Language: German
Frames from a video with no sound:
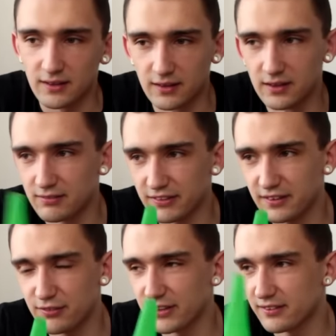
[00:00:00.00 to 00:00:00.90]
äh, weiß
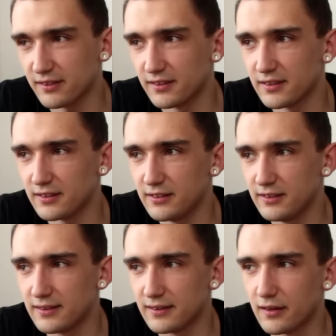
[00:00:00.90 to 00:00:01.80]
ich was, äh,
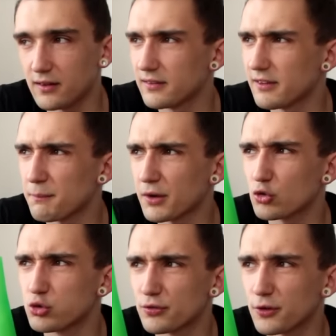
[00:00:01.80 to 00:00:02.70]
die äh,
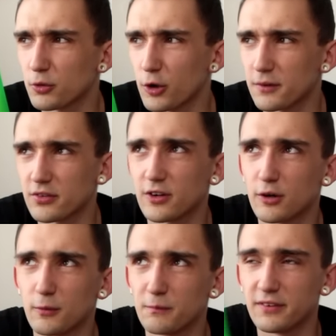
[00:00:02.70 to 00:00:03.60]
Temperatur vom Körper, also ich
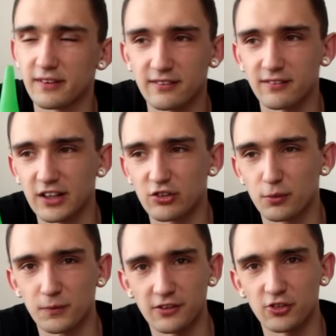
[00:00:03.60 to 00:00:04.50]
glaube um die 36,
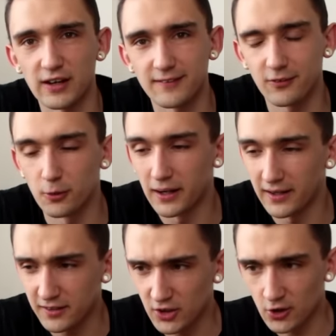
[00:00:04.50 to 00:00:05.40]
35 Grad ist
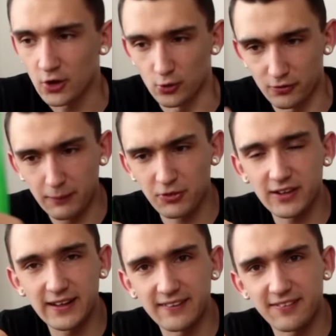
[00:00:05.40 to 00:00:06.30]
normal. Und du wärmst ja
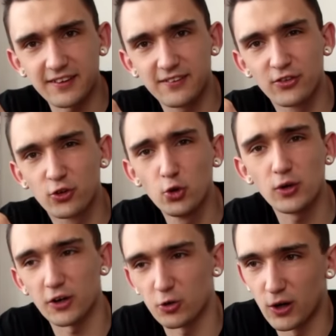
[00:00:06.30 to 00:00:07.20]
die ganze Zeit dieses
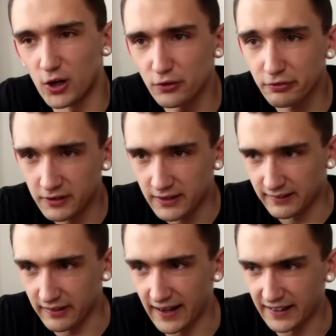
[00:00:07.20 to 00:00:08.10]
Kühlakku auf.
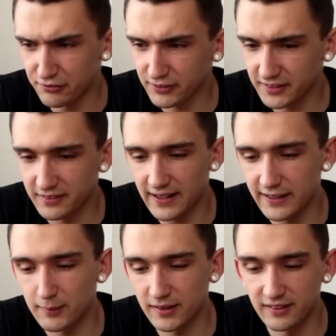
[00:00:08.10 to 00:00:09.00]
Deine Hand friert ja
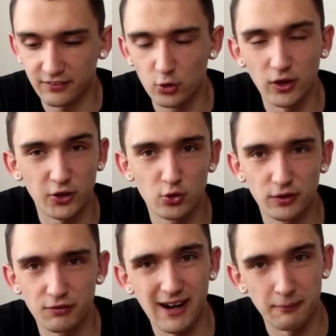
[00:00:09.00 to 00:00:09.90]
ein, aber das Kühlakku
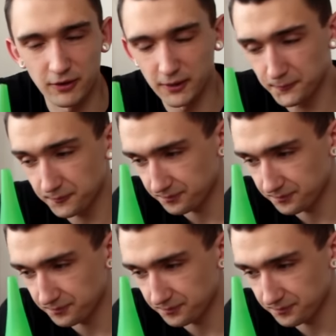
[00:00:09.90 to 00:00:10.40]
wird warm, ne?